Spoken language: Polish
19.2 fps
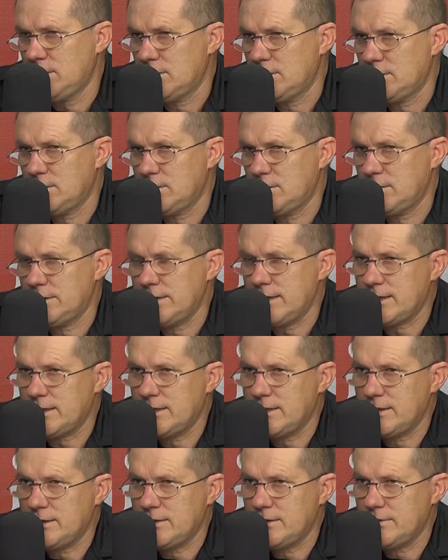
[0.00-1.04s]
E,
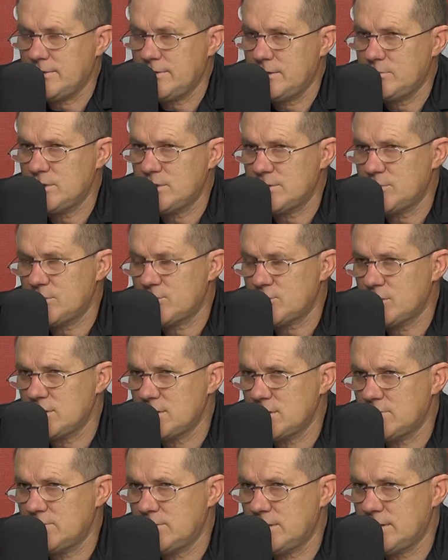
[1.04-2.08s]
jakie
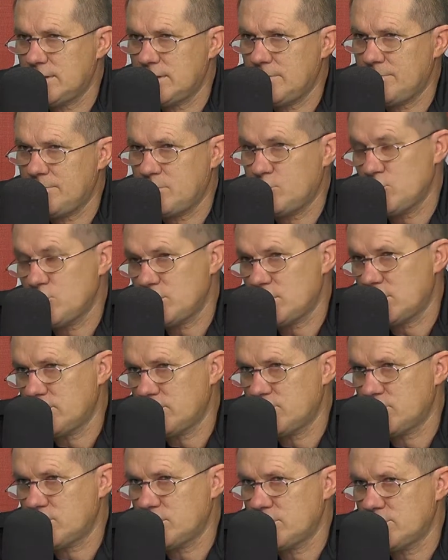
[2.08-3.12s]
niebezpieczeństwa
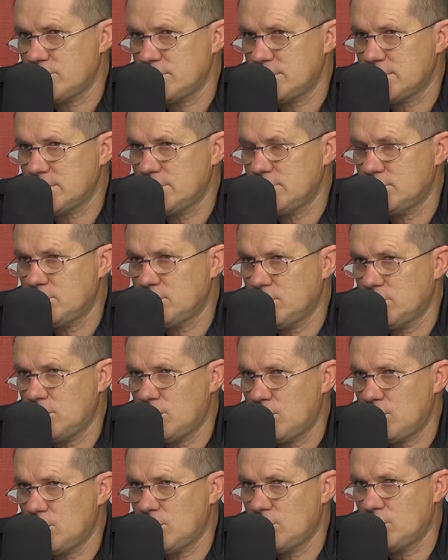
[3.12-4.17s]
pożarowe przede wszystkim
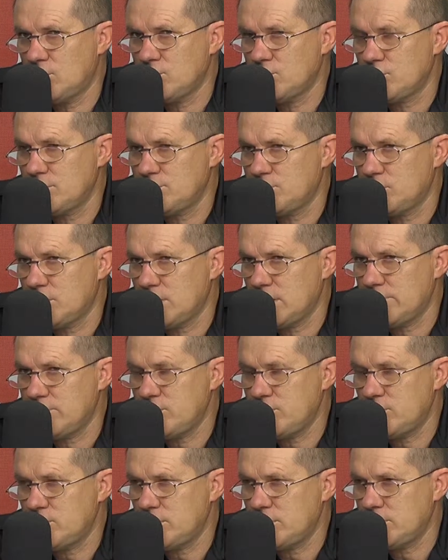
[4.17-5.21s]
mogą się
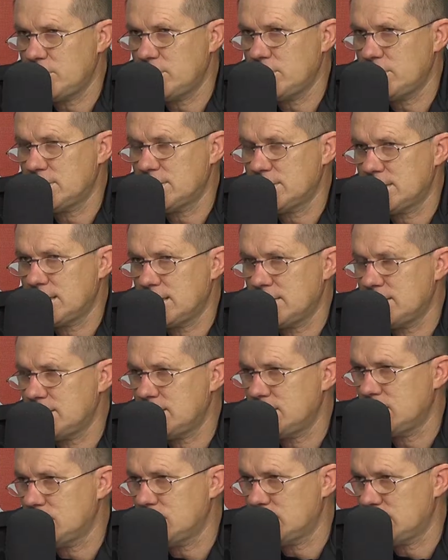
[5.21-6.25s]
pojawić, jeśli ten stan
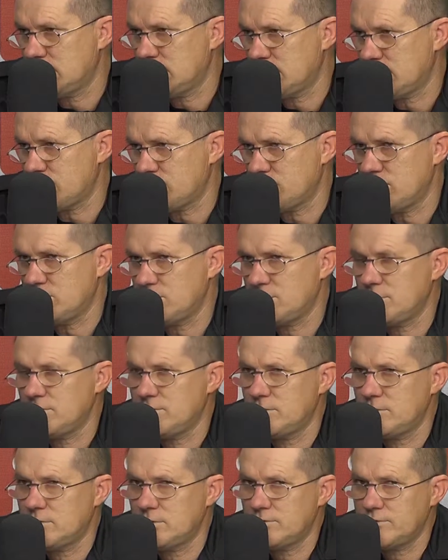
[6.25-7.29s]
jest niedostateczny, jeśli
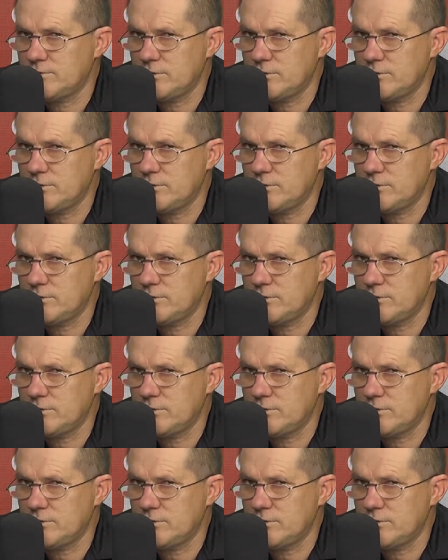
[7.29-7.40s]
w, nie, mhm.